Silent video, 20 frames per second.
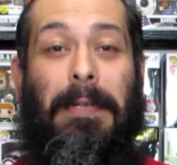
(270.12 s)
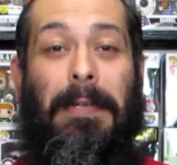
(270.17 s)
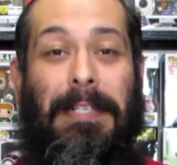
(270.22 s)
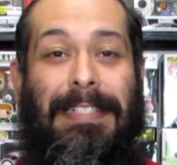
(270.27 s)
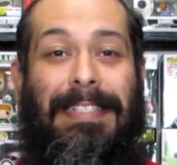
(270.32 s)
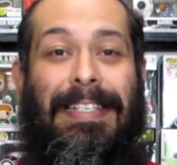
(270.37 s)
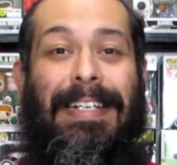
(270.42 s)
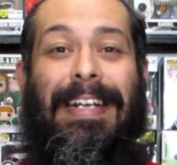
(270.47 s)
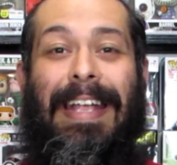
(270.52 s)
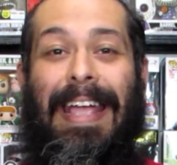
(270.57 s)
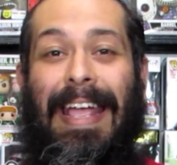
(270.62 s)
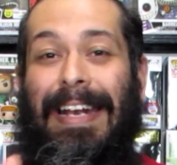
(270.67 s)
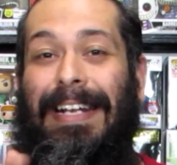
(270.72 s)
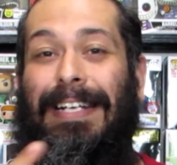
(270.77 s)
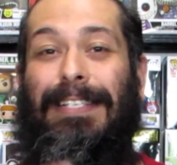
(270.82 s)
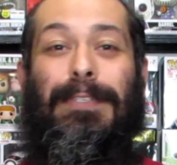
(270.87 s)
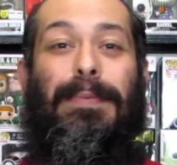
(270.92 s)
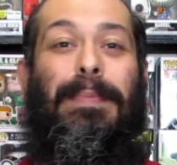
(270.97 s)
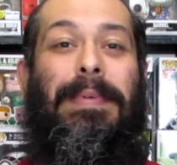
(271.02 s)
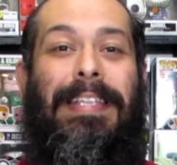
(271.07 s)
vamos a hacer
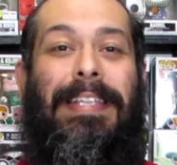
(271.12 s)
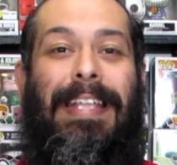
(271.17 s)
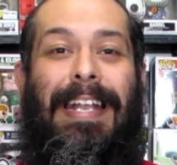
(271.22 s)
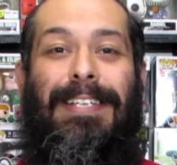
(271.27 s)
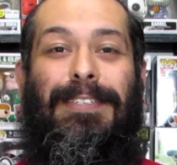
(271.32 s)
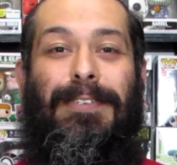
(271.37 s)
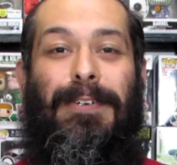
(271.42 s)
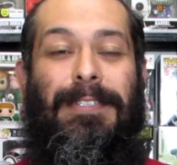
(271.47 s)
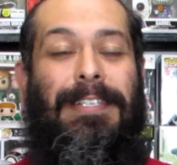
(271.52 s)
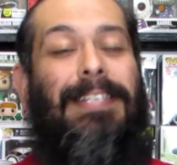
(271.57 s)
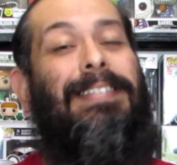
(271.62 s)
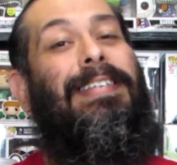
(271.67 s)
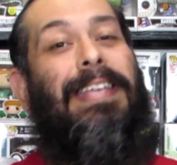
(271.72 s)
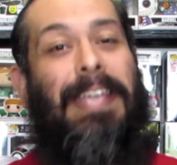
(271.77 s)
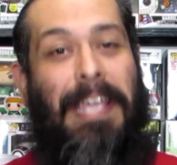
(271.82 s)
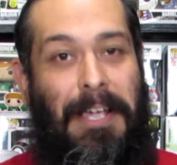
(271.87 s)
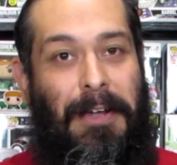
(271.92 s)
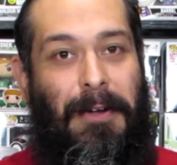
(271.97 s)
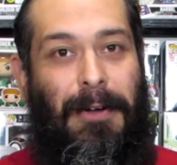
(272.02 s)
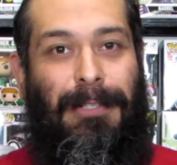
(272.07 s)
el resumen de las
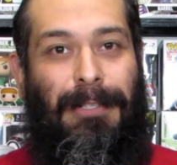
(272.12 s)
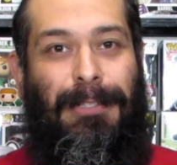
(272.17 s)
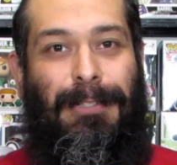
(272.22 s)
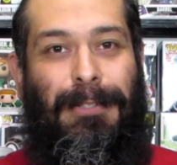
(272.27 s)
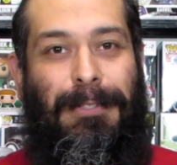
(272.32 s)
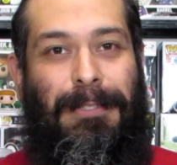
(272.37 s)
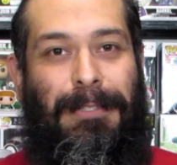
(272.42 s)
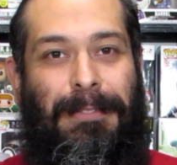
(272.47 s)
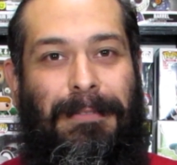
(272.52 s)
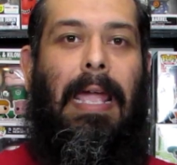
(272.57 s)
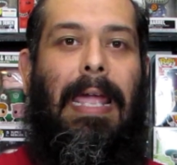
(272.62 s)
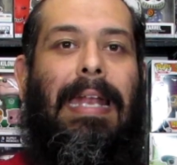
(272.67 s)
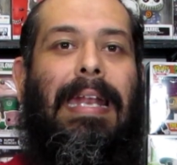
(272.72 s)
cosas y costos.